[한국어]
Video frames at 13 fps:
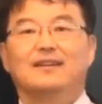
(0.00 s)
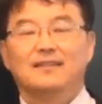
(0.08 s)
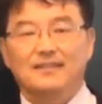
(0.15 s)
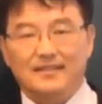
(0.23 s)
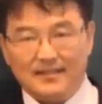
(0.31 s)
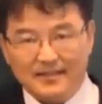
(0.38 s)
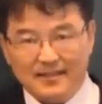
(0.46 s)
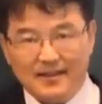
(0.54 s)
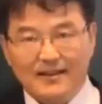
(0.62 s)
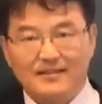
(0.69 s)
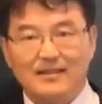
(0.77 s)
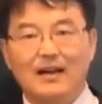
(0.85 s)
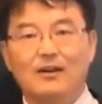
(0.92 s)

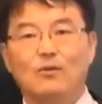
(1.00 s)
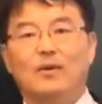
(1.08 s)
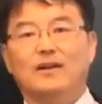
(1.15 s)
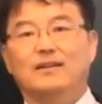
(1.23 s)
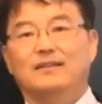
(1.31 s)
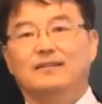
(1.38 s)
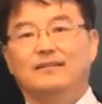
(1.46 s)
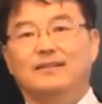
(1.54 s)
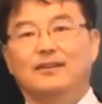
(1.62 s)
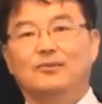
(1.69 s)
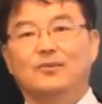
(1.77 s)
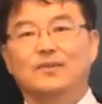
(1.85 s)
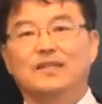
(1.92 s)
시에 상관이 있는
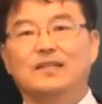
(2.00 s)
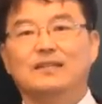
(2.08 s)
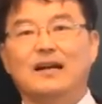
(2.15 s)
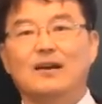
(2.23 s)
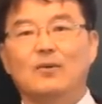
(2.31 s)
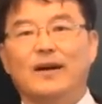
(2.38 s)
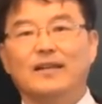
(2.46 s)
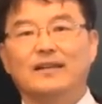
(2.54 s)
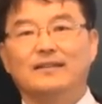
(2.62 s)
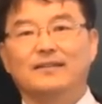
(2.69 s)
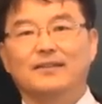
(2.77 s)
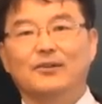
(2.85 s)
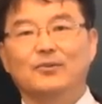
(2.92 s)
경우, 시상관이
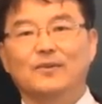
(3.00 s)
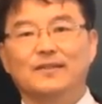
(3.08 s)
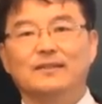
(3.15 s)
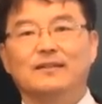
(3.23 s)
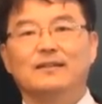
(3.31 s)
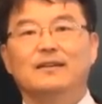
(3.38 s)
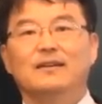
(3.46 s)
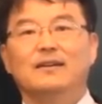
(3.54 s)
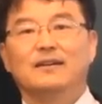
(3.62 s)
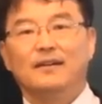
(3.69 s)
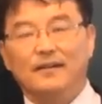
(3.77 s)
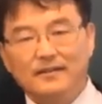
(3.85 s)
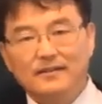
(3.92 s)
있는 경우는
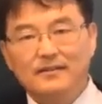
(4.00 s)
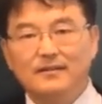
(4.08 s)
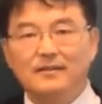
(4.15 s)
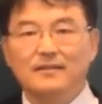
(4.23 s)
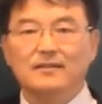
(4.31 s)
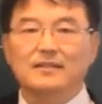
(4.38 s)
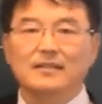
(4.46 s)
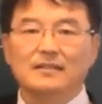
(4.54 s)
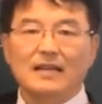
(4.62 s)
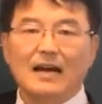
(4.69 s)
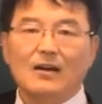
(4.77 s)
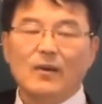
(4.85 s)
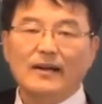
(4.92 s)
어쨌든
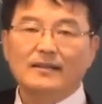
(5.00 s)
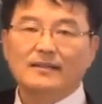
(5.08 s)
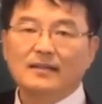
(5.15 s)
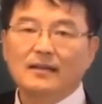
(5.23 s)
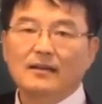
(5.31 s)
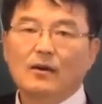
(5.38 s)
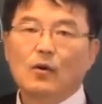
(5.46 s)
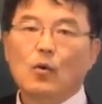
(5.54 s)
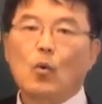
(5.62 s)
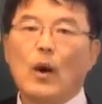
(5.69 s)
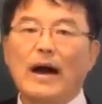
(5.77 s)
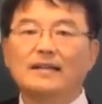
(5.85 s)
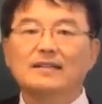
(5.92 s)
시상관은
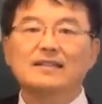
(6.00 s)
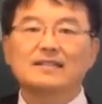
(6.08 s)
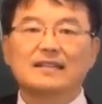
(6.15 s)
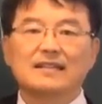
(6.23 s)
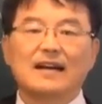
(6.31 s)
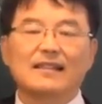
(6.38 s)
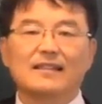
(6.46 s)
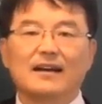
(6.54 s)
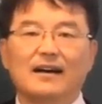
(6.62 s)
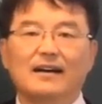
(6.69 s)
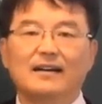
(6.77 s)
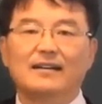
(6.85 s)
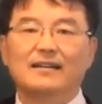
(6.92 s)
관을
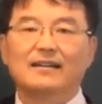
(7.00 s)
극한다.